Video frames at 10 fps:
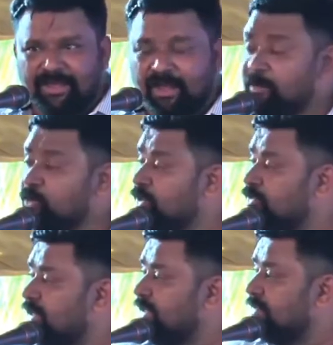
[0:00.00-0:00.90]
அப்போ யூ
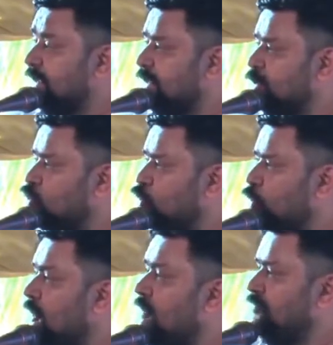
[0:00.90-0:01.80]
நீட் டு அண்டர்ஸ்டாண்ட் ஹூ
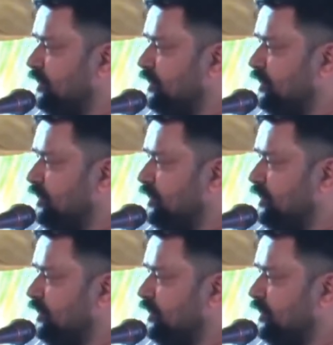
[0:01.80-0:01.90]
யூ ஆர்